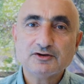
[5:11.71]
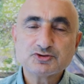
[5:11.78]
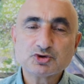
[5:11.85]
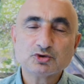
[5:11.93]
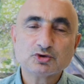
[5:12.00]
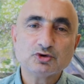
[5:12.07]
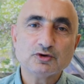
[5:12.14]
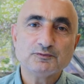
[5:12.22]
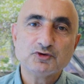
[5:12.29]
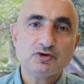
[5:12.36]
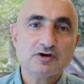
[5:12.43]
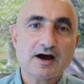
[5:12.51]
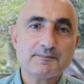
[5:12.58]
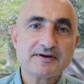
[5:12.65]
Çünkü
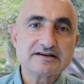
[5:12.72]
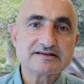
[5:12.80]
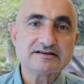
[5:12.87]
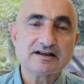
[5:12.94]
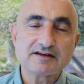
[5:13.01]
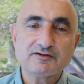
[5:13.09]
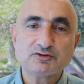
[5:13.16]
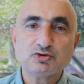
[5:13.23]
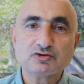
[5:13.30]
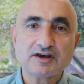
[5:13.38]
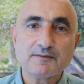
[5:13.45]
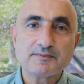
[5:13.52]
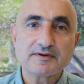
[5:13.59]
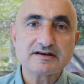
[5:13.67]
dünya piyasalarını ve
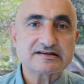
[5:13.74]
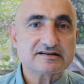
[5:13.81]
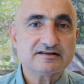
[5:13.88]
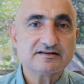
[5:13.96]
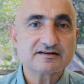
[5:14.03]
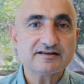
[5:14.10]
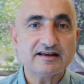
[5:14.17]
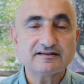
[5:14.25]
Türkiye piyasalarını